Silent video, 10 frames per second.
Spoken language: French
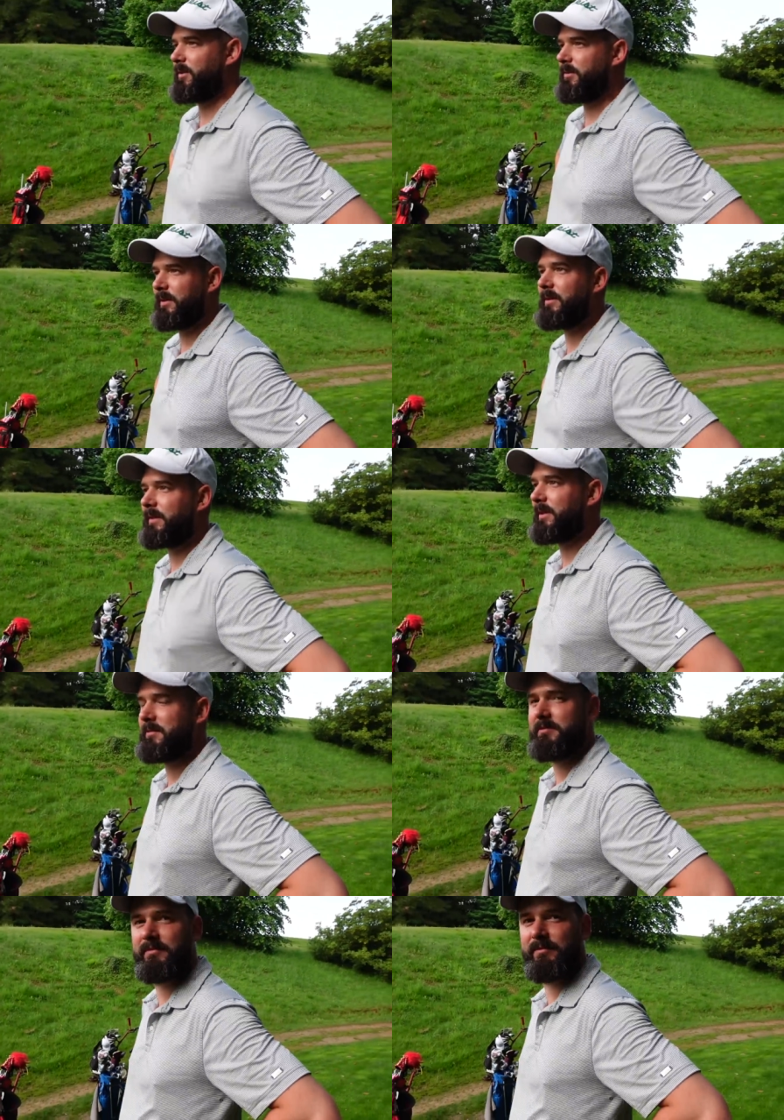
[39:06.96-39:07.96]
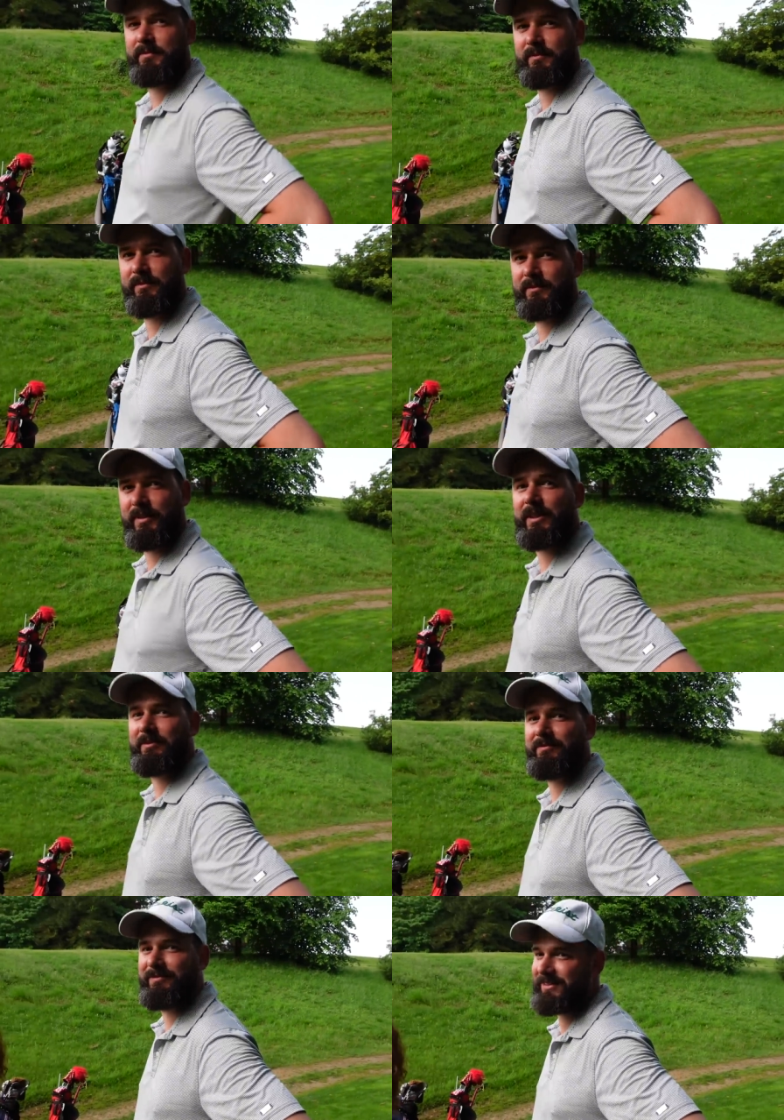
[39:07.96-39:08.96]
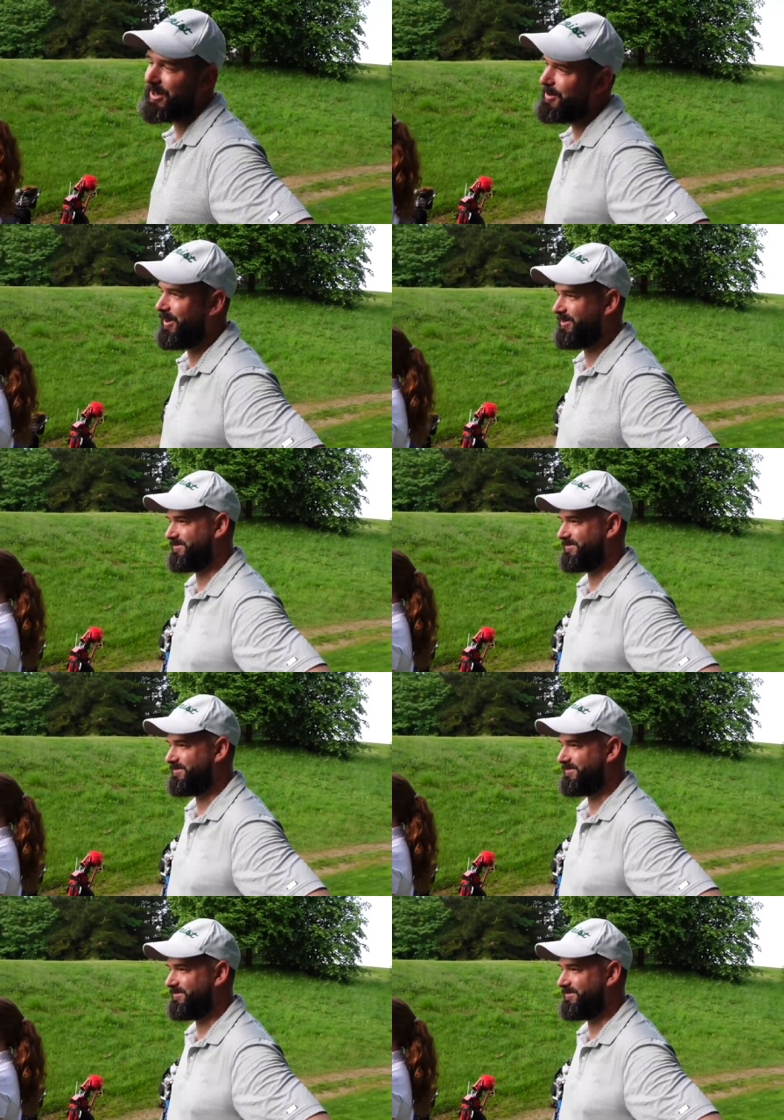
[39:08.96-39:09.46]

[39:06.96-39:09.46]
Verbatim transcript: là. Hein. Ton pote, hein, t'as vu, ça roulait. Hein. roule.